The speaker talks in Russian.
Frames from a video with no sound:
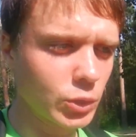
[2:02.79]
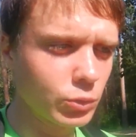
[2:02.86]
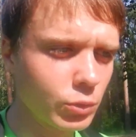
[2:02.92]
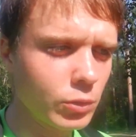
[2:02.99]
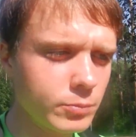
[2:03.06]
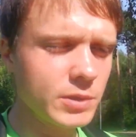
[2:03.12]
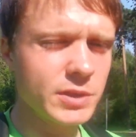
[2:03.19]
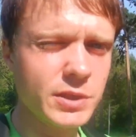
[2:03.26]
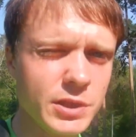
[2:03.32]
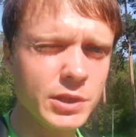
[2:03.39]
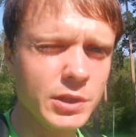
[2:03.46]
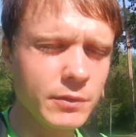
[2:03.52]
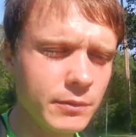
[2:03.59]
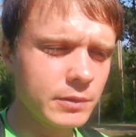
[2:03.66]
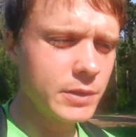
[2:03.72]
кто мне
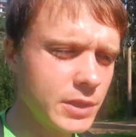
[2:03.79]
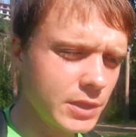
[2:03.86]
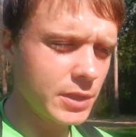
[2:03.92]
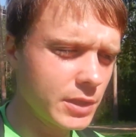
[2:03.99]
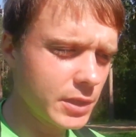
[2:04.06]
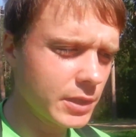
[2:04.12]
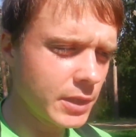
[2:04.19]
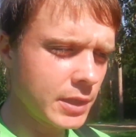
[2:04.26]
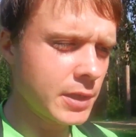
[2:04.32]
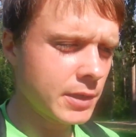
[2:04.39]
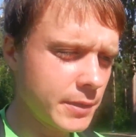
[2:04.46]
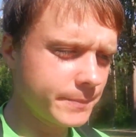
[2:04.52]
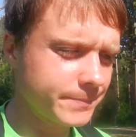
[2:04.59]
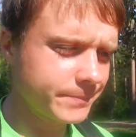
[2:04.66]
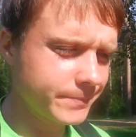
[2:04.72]
скидывал деньги
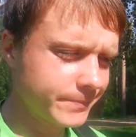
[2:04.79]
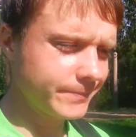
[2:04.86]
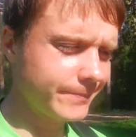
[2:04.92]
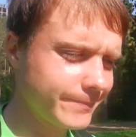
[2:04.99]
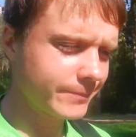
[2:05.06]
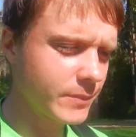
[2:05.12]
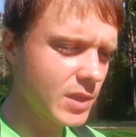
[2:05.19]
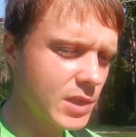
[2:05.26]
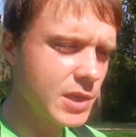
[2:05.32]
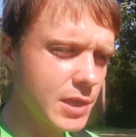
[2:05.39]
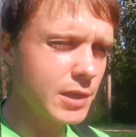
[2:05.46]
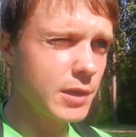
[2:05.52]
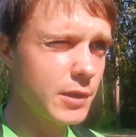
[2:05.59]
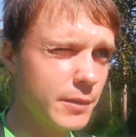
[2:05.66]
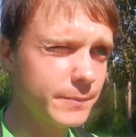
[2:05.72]
на
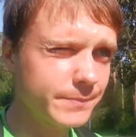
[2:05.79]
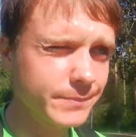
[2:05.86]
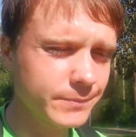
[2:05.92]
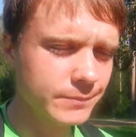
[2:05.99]
гели,